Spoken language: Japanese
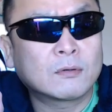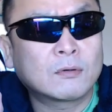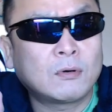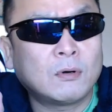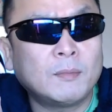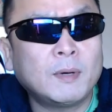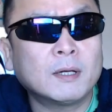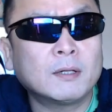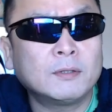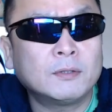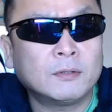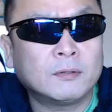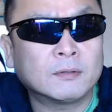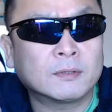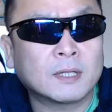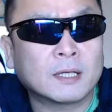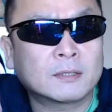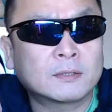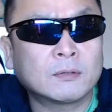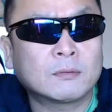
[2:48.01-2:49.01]
困るよ
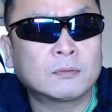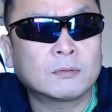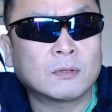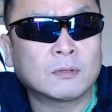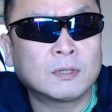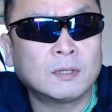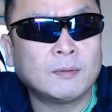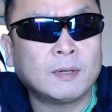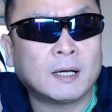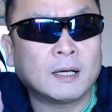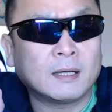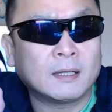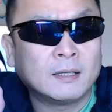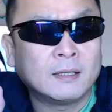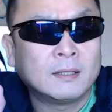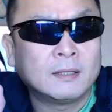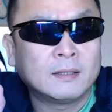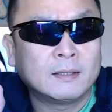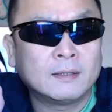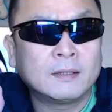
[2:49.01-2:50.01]
うな速度では
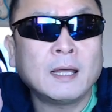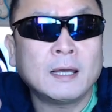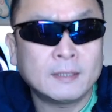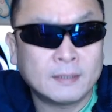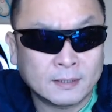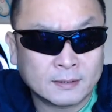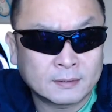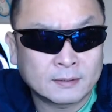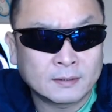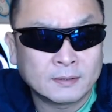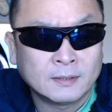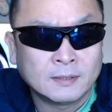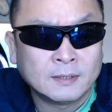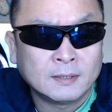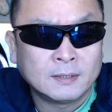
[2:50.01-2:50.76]
ないです。